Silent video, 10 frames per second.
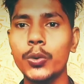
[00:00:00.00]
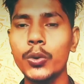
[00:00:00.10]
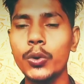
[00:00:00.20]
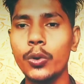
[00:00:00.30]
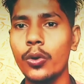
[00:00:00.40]

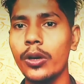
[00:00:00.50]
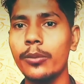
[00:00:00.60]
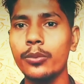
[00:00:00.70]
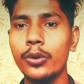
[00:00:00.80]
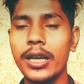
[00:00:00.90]
उन लोगों के
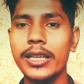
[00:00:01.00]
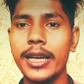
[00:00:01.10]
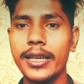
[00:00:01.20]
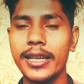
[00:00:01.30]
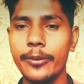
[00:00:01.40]
पुराने
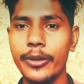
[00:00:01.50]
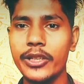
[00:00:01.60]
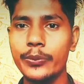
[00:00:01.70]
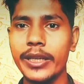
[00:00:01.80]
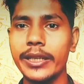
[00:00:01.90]
डाटा के
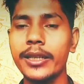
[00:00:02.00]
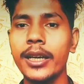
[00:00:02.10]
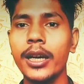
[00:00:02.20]
बेस पे ही